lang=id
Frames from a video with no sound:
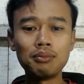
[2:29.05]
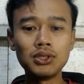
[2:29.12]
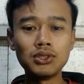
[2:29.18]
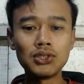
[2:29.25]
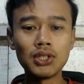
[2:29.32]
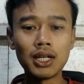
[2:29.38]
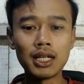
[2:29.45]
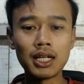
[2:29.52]

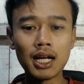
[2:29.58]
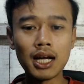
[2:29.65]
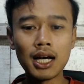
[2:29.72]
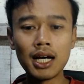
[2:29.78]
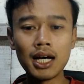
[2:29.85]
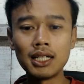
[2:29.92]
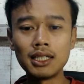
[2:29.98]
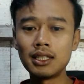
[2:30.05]

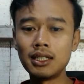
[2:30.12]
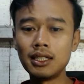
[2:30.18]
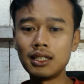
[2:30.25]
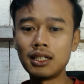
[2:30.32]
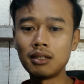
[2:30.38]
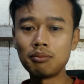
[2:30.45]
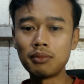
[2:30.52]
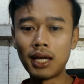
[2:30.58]
pencairan,
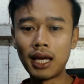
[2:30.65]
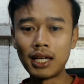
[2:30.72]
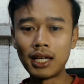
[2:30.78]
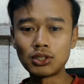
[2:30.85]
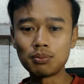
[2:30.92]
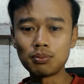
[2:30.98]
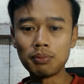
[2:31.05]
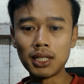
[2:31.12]
kirim
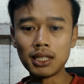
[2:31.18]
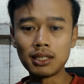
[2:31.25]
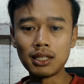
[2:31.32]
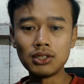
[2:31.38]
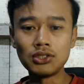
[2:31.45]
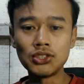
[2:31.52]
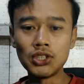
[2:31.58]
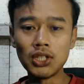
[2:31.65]

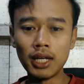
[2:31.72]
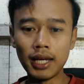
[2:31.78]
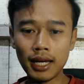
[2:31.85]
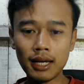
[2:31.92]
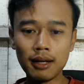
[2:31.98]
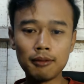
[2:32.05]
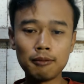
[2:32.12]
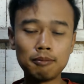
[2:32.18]

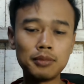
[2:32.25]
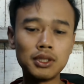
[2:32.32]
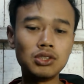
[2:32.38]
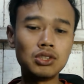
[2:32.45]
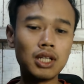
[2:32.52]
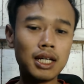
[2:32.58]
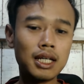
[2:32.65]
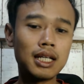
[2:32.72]
SPTJM
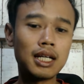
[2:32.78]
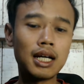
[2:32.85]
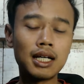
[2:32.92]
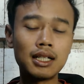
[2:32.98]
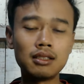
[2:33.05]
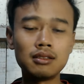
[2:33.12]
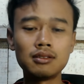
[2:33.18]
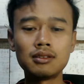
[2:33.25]

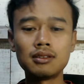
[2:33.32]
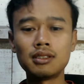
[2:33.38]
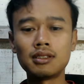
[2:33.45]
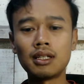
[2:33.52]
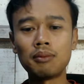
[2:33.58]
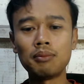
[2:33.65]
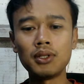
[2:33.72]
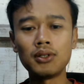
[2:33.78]
pencairan,
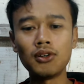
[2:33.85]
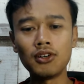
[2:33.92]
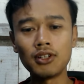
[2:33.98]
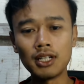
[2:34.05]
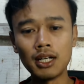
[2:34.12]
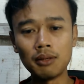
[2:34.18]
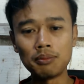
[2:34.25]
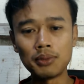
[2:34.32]
tetapi kok
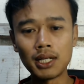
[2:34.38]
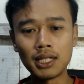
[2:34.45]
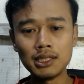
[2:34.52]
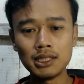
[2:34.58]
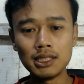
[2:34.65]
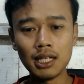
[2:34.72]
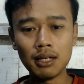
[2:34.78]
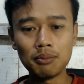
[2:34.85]
nggak
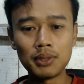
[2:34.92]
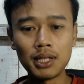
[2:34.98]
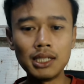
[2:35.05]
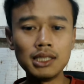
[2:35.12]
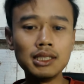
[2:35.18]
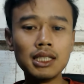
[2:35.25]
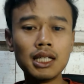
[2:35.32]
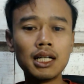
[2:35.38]

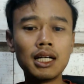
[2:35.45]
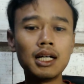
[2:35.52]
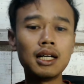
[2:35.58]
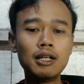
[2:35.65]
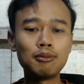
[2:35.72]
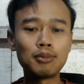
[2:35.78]
beranjak-beranjak.